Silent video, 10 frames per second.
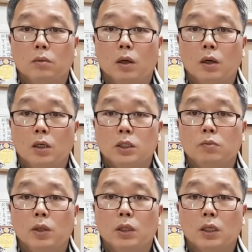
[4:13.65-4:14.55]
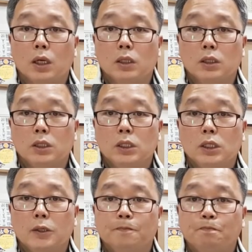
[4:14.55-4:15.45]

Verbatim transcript: 뭐 시멘트라든지